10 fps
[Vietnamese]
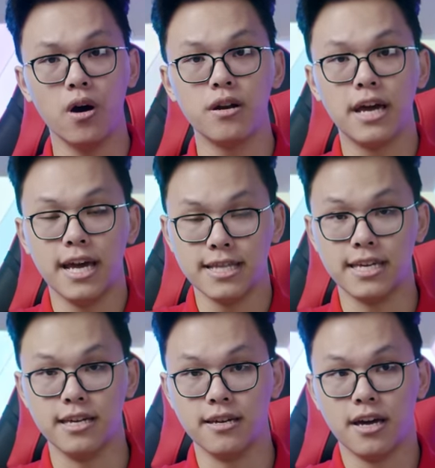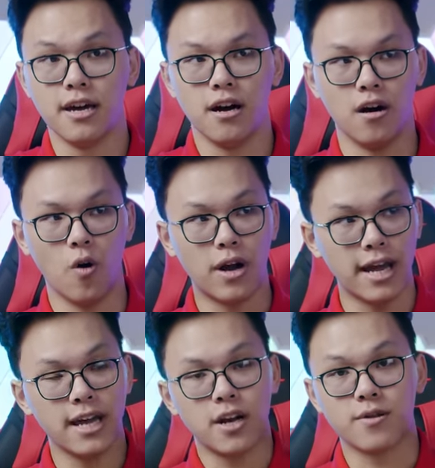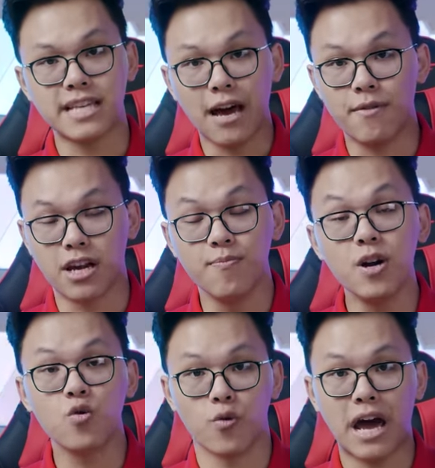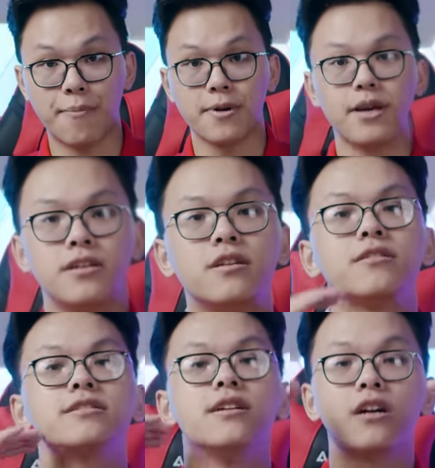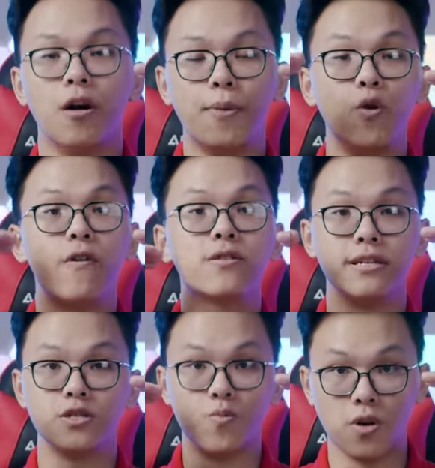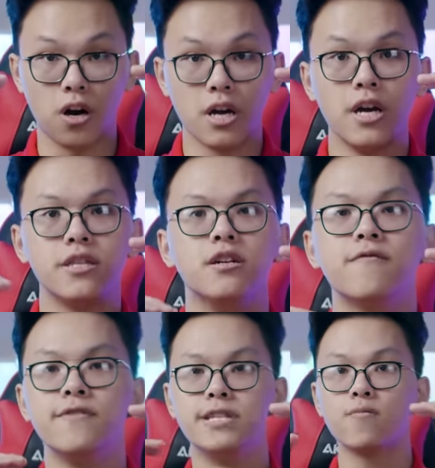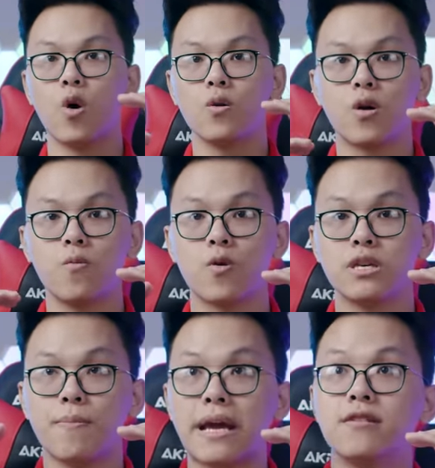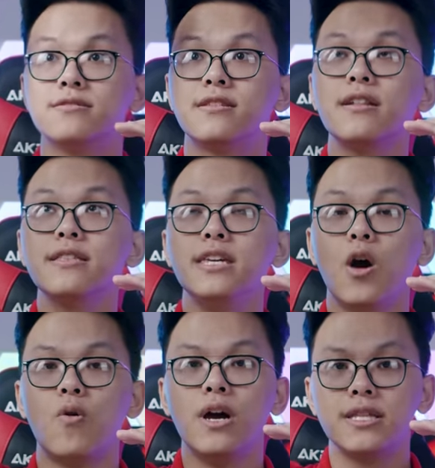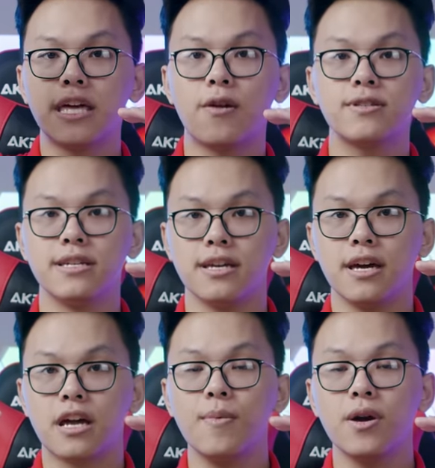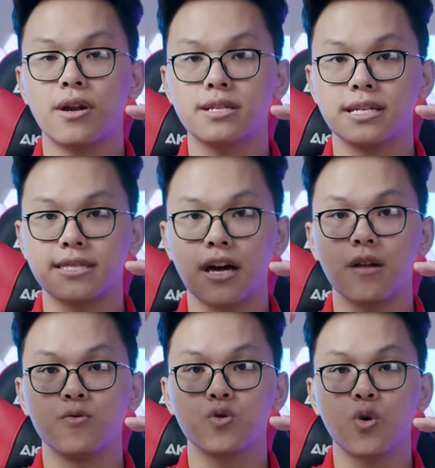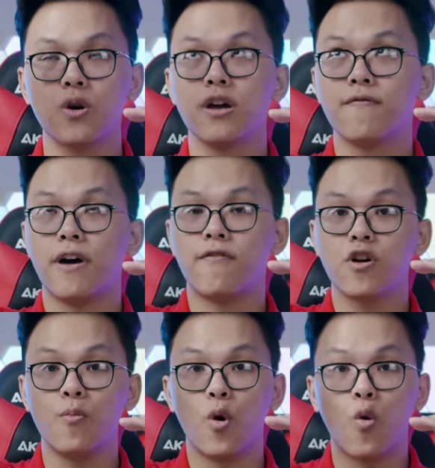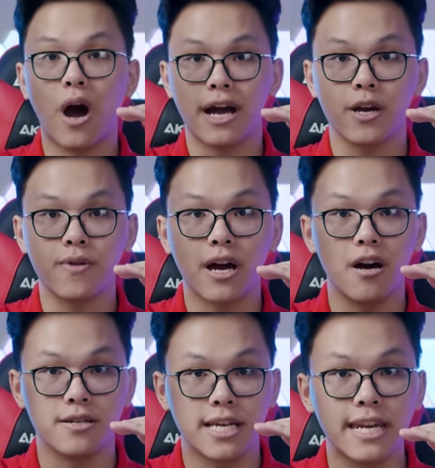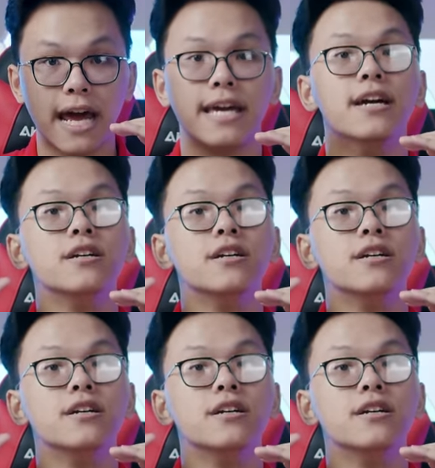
hơn thì uh, ok, nó chạm được cái mức của RAM, nhưng chiếc giê pê u vẫn có thể dùng được. Nhưng vì chiếc bốn không năm không có thể mạnh hơn rất nhiều, thế nên nó chỉ cái mức hiệu năng chỉ tăng lên một chút thôi, và vẫn còn một khoảng hiệu năng ở trên này